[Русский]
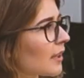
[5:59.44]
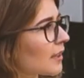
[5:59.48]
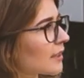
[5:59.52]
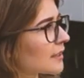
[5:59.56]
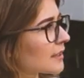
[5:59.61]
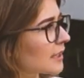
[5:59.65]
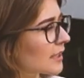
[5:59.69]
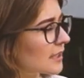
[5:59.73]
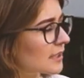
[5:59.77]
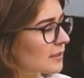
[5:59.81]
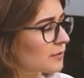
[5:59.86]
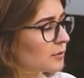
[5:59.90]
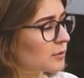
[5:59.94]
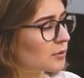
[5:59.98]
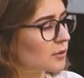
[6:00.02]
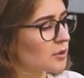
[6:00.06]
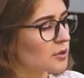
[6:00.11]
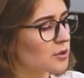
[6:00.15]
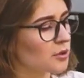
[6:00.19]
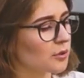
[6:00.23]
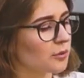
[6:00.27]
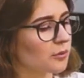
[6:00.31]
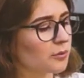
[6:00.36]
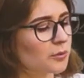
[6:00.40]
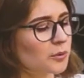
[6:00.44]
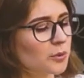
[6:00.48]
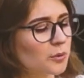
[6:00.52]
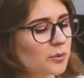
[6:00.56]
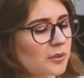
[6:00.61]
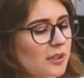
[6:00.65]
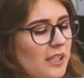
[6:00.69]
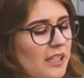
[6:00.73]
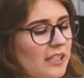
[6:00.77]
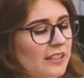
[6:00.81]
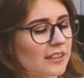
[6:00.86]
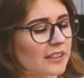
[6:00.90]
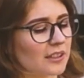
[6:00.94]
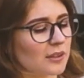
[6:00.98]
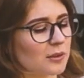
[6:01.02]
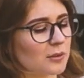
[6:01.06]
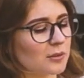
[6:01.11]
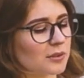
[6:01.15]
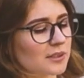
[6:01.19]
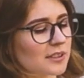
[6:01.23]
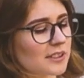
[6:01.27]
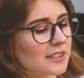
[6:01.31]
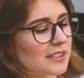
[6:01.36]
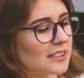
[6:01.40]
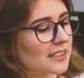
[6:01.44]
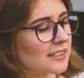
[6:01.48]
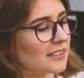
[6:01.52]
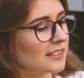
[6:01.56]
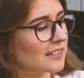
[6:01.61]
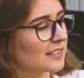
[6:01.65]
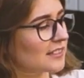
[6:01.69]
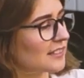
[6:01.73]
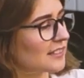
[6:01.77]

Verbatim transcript: Кстати, вот что внутри находится.